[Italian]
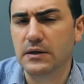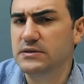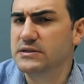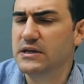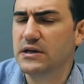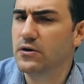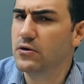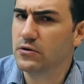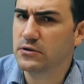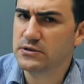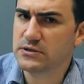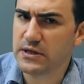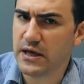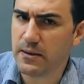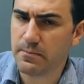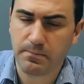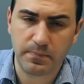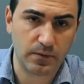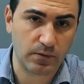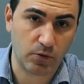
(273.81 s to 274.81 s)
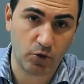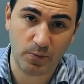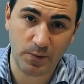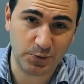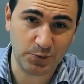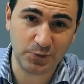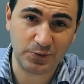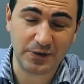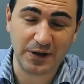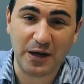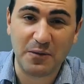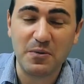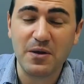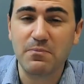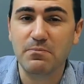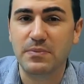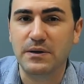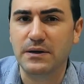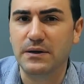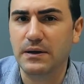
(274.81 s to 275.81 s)
single step, come tutte le
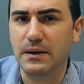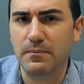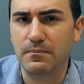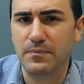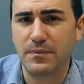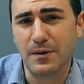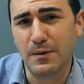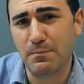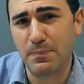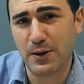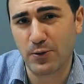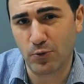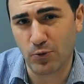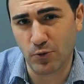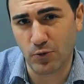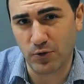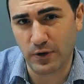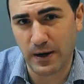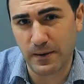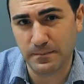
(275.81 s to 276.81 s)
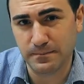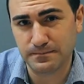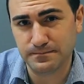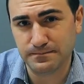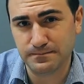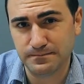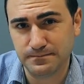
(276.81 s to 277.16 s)
mie birre, per un'ora.